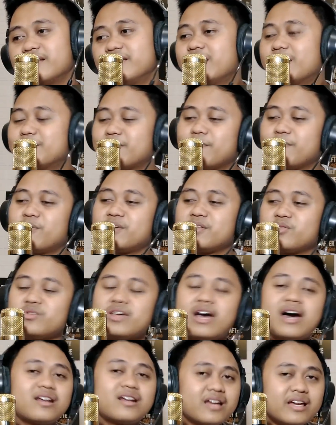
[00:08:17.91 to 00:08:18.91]
Jadi apapun itu
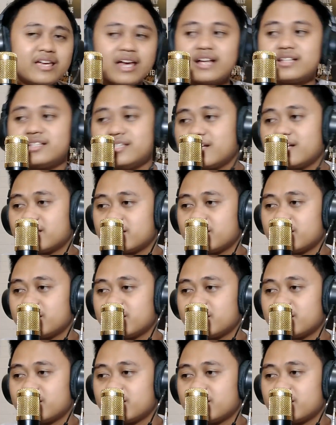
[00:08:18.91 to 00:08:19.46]
ya hargai aja